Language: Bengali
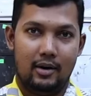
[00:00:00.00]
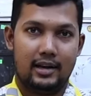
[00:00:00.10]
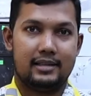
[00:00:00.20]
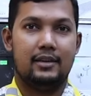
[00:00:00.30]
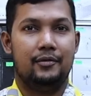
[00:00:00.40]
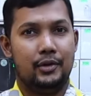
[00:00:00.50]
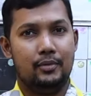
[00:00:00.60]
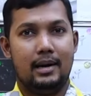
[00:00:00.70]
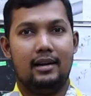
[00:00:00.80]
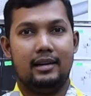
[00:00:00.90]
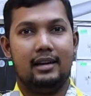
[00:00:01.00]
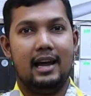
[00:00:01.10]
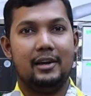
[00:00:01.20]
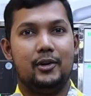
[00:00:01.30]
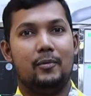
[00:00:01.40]
ভালো লাগছে ভিডিও ভালো লাগলে
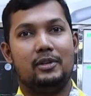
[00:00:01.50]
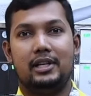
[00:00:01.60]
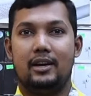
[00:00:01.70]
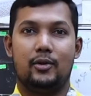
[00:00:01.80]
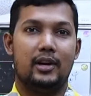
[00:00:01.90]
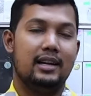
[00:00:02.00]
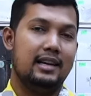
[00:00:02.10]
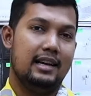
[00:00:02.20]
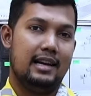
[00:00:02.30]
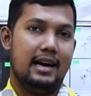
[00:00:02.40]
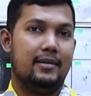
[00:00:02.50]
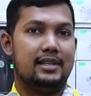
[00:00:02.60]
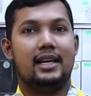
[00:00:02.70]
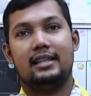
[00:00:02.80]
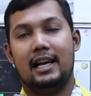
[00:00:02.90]
লাইক কমেন্ট শেয়ার করে
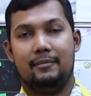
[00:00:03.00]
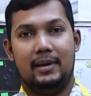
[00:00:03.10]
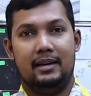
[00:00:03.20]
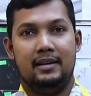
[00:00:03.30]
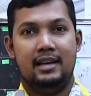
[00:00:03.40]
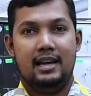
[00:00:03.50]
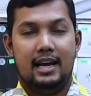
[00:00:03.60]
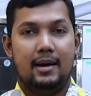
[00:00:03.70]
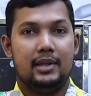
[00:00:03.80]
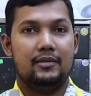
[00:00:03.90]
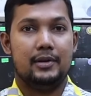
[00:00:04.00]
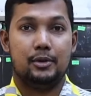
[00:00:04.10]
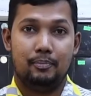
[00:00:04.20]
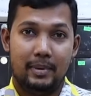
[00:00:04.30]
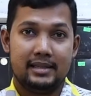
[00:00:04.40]
আমাদের সাথে থাকবেন আমাদের
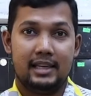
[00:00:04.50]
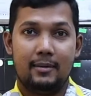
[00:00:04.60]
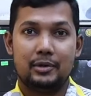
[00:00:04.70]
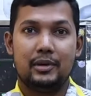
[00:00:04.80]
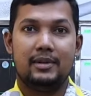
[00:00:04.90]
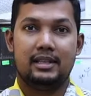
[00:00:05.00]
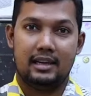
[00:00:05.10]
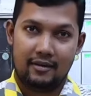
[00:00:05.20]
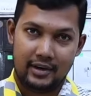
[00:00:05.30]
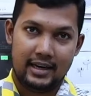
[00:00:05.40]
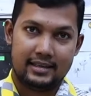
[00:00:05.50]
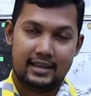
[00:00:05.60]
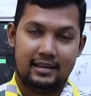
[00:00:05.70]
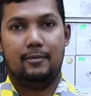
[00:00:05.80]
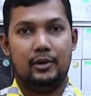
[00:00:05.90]
ফেসবুক পেজের নাম হচ্ছে মিস্টার নাবিন
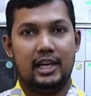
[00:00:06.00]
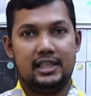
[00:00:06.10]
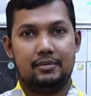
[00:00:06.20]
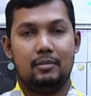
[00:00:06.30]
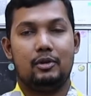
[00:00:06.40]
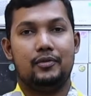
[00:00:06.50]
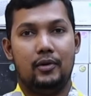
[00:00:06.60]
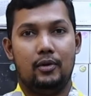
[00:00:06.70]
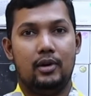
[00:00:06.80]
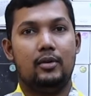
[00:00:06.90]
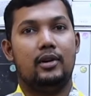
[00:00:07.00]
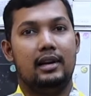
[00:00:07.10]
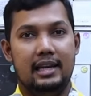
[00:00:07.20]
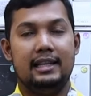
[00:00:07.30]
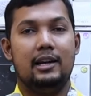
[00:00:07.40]
গেজেট এবং ডেসক্রিপশন বক্স ফলো করেন
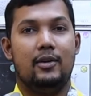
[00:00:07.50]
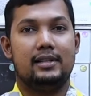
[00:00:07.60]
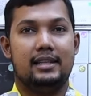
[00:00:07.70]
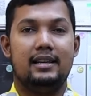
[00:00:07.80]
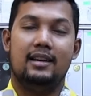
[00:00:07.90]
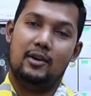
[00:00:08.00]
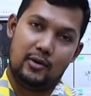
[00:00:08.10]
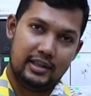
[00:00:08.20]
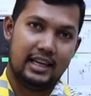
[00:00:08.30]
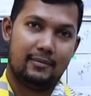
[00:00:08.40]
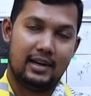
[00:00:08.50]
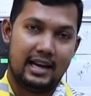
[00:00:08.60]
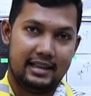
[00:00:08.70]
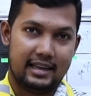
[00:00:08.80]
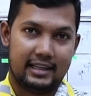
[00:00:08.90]
ওখানে লিঙ্ক দেওয়া আছে ওখান থেকে আপনারা
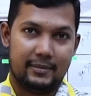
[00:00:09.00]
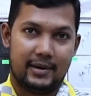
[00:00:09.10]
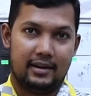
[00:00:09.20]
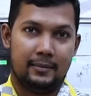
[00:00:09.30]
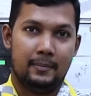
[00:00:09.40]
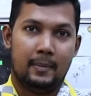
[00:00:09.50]
লাইক দিয়ে রাখতে পারেন